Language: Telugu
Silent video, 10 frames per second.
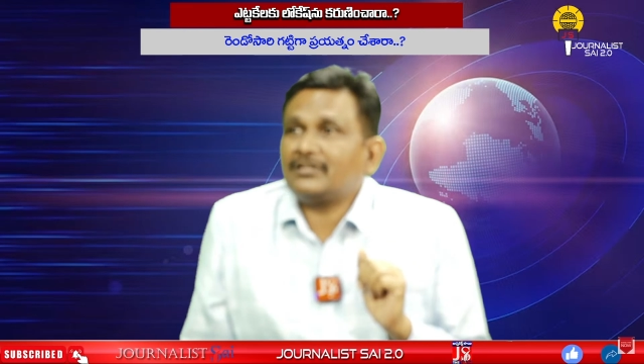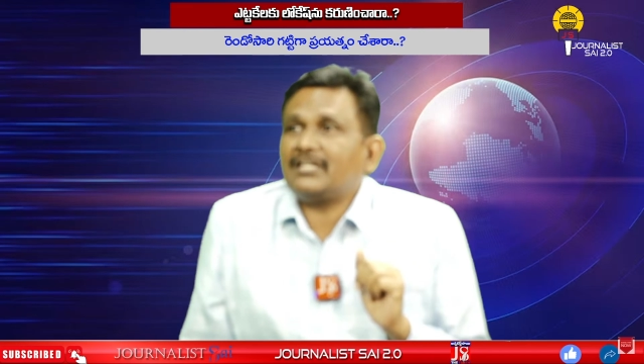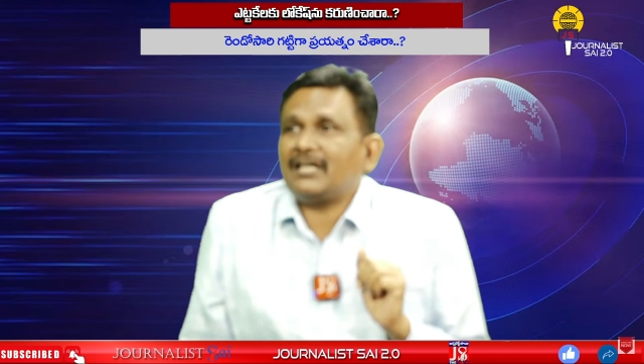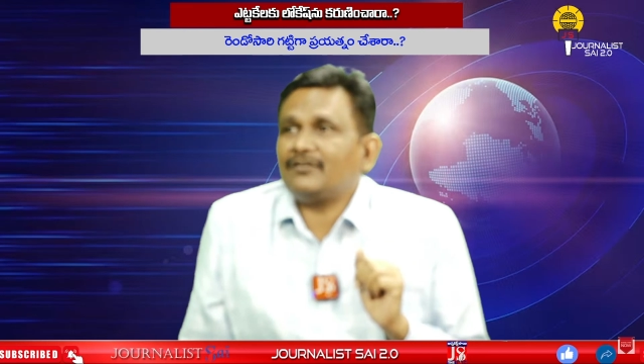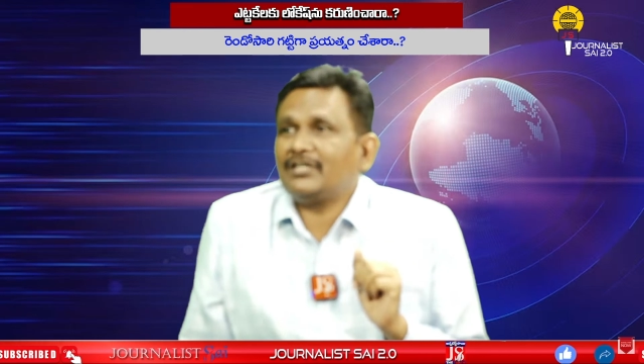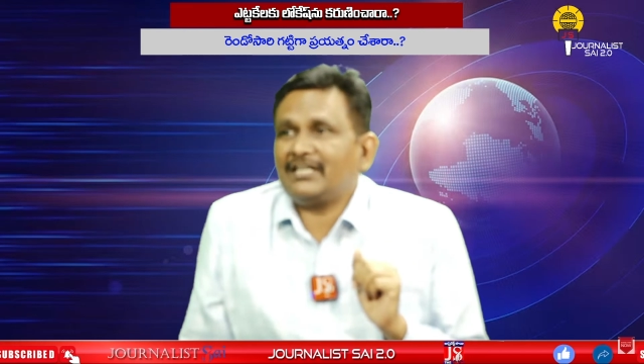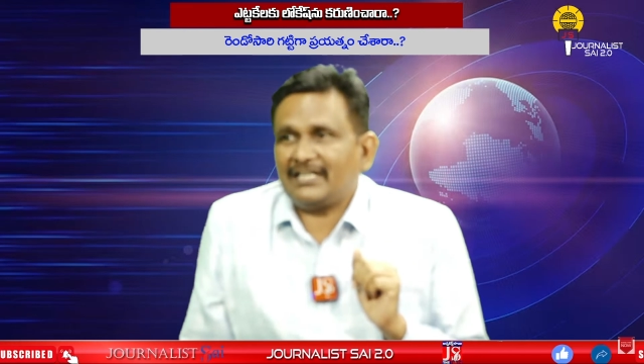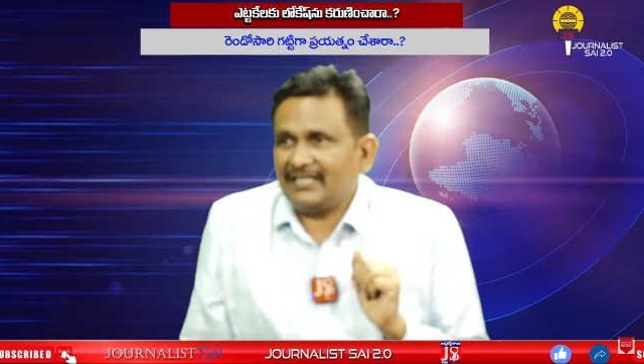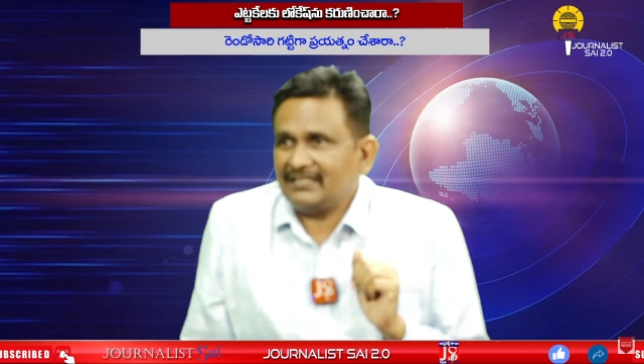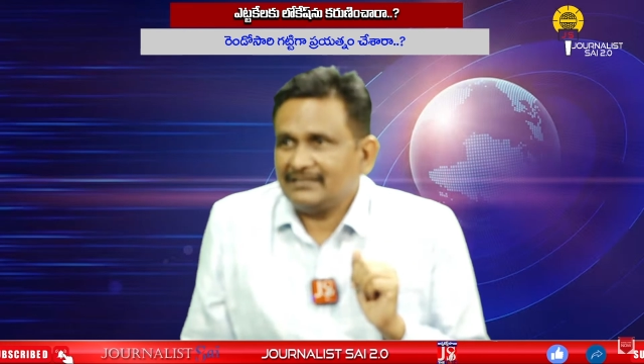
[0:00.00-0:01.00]
వస్తే రావద్దు
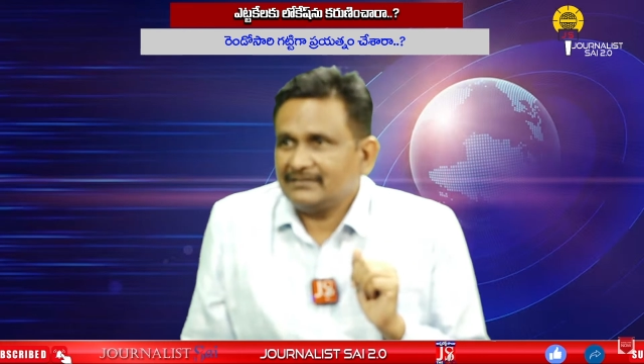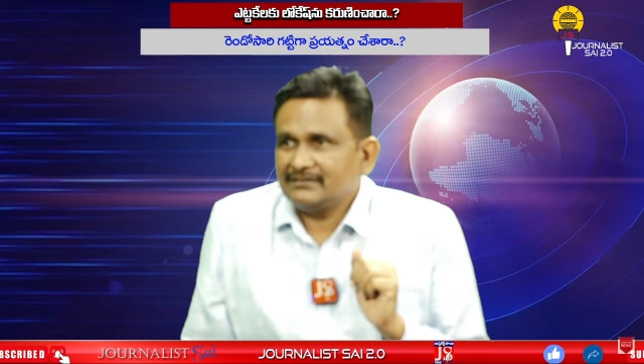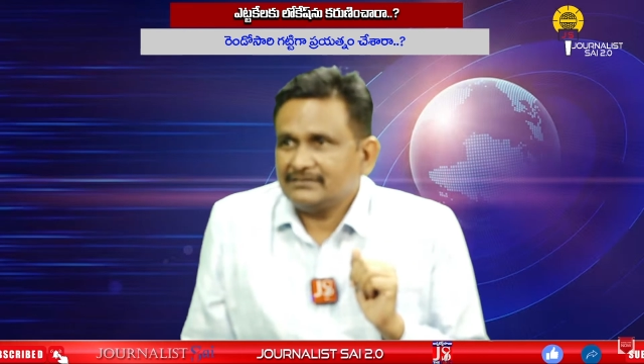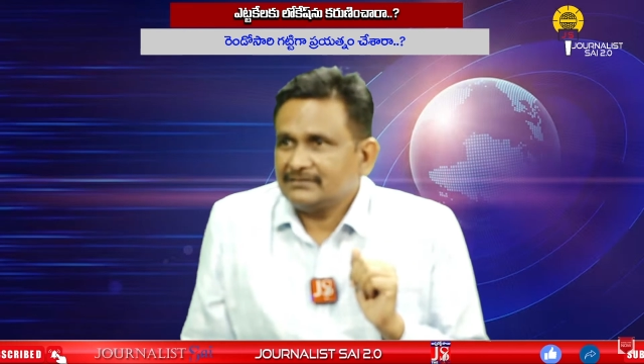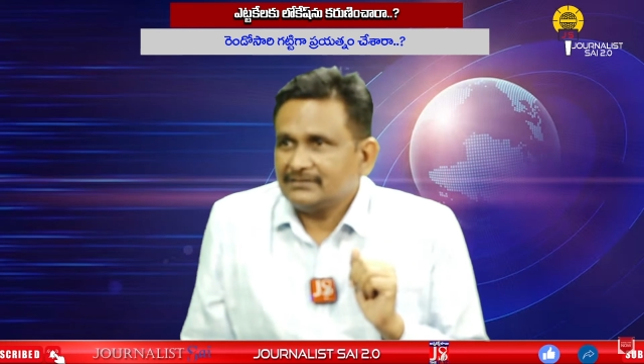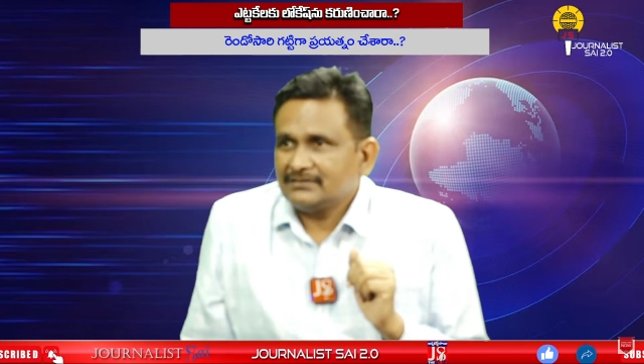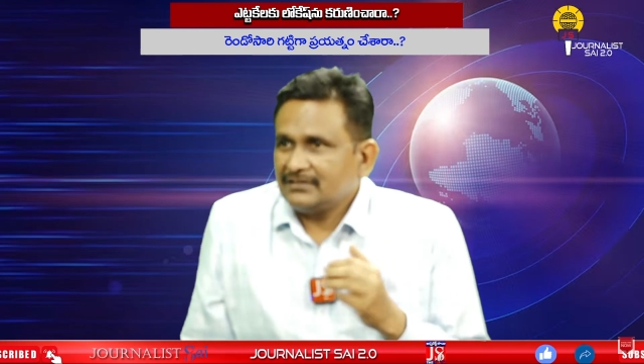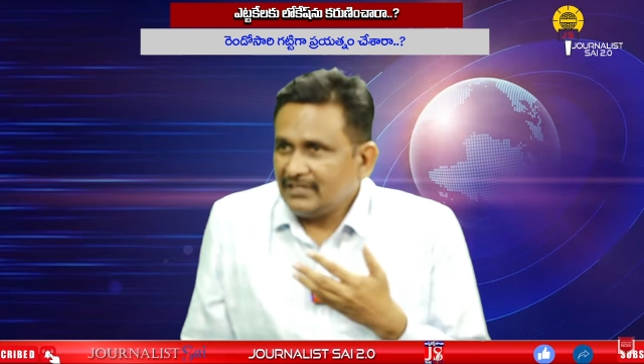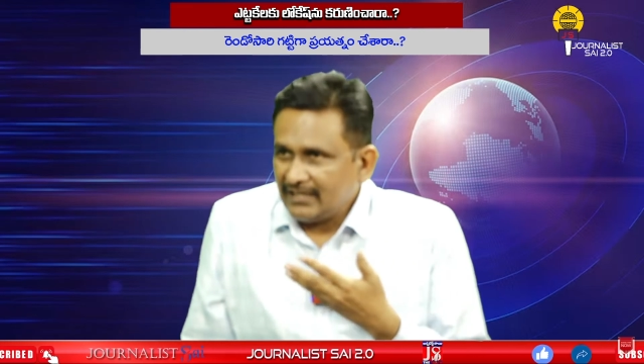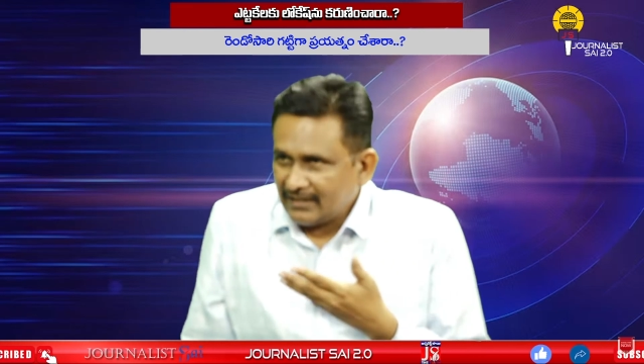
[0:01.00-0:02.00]
అంటాడా
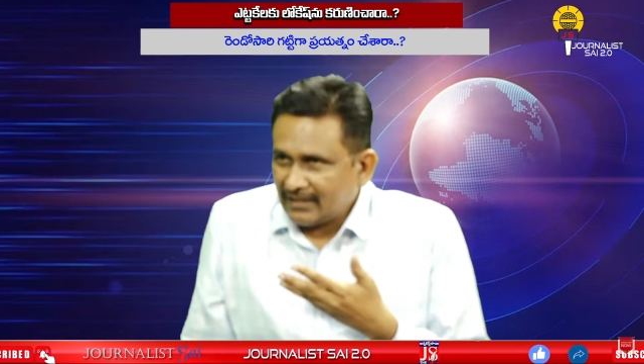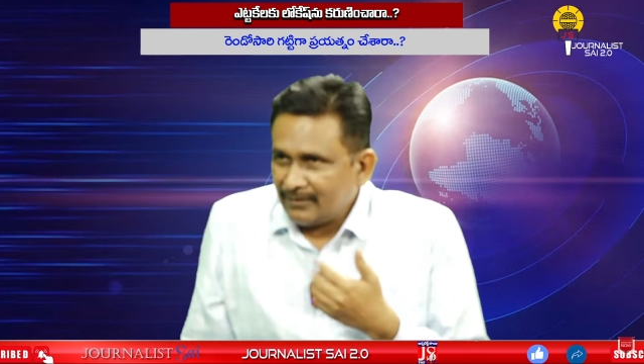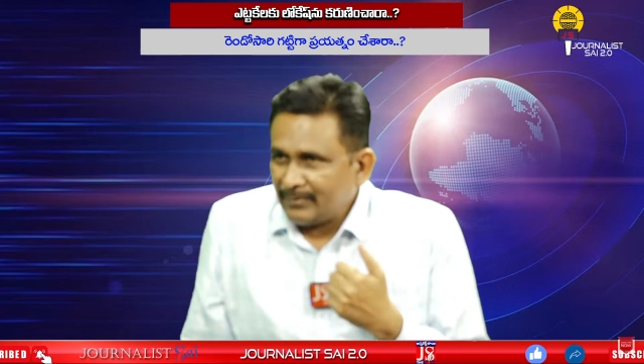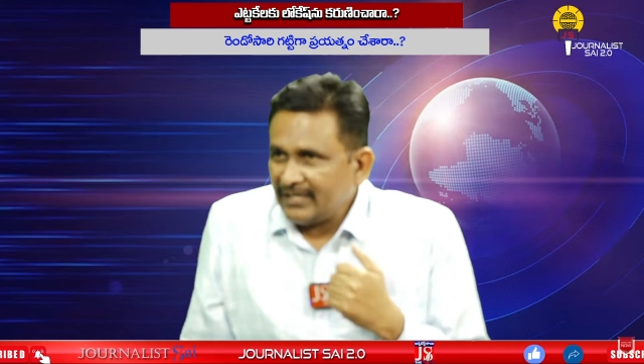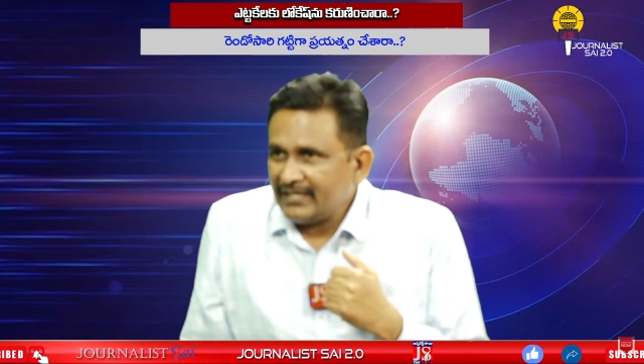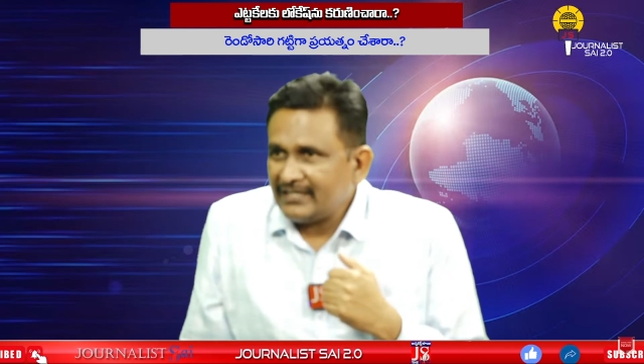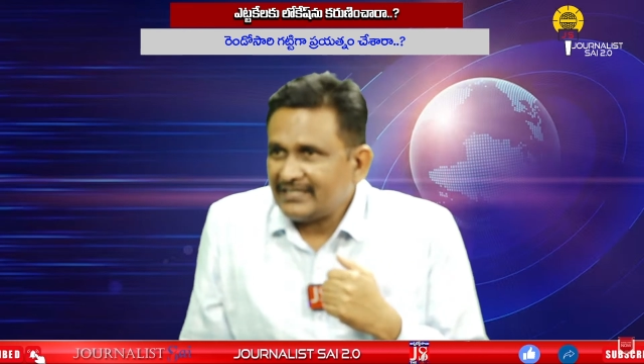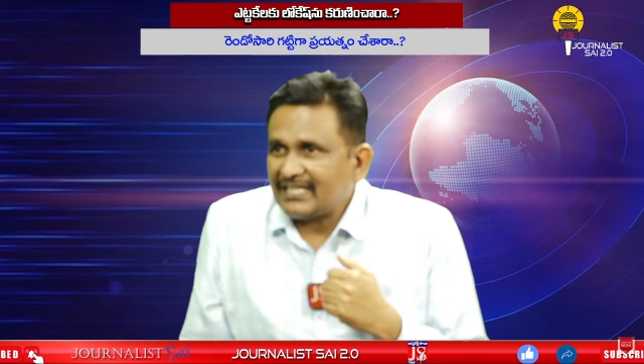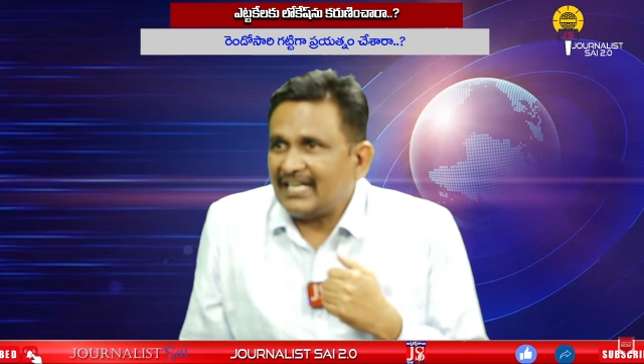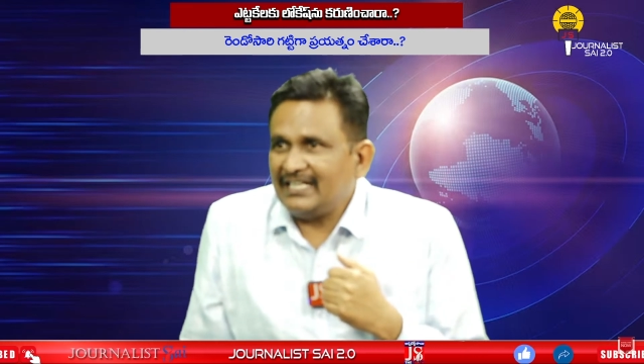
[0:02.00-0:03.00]
ఆడి పేరేంటి
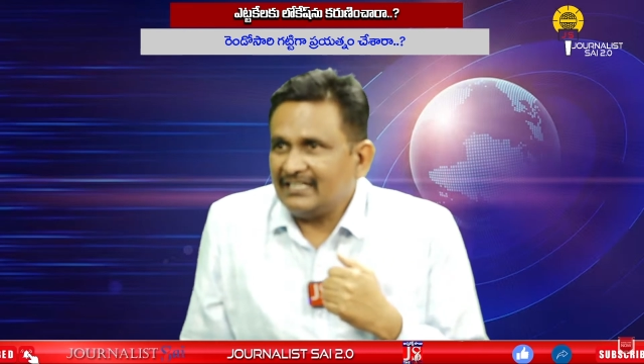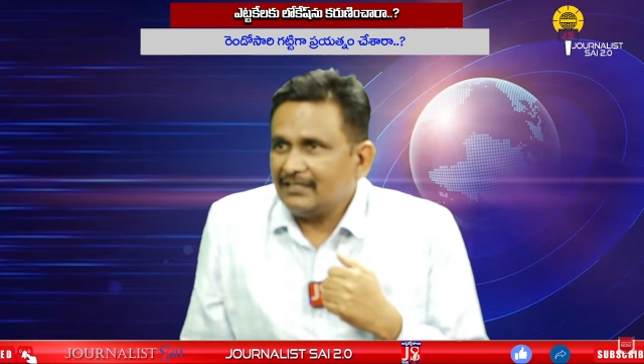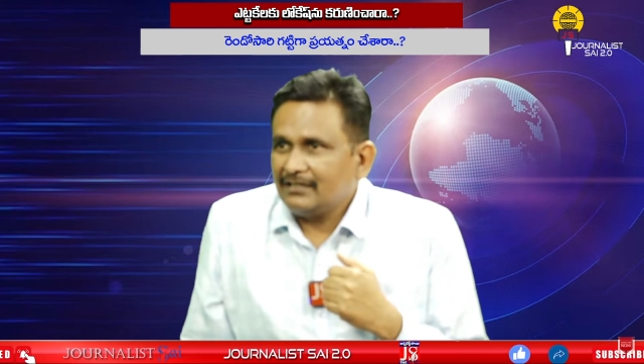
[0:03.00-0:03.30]
స్టాలిన్